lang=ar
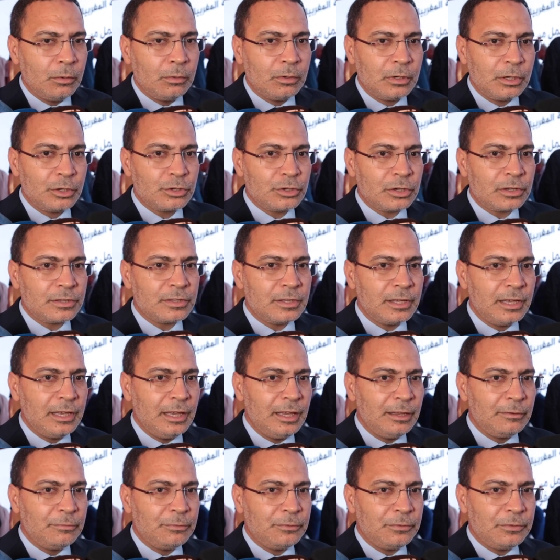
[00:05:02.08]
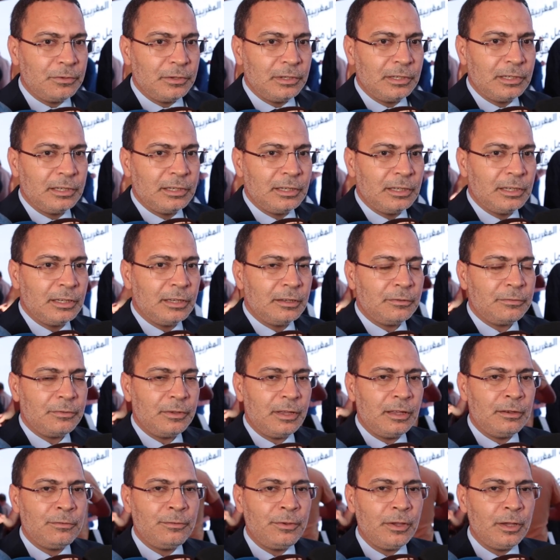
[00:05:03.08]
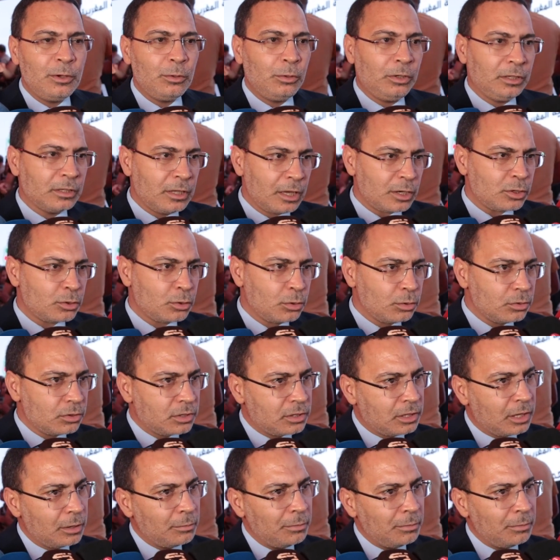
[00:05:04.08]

وانا شخصيا في 2011 كنت